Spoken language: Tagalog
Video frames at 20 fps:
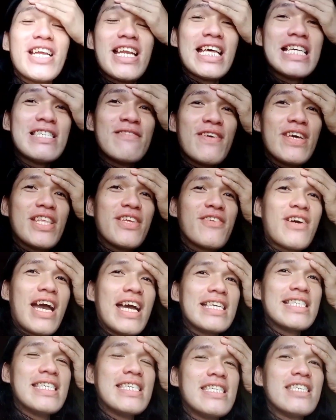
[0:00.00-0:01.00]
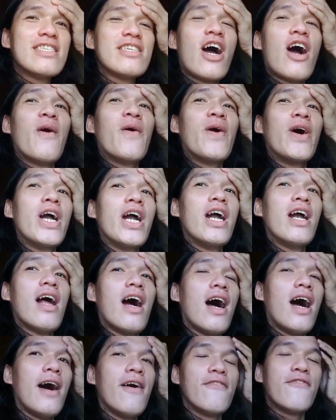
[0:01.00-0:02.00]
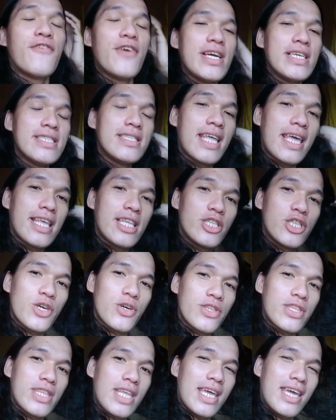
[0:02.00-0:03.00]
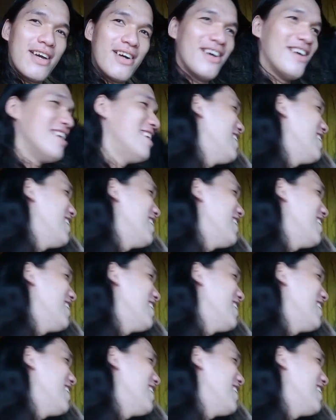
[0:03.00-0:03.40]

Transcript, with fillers: today's video guys, this is our um, first day duty. Oh.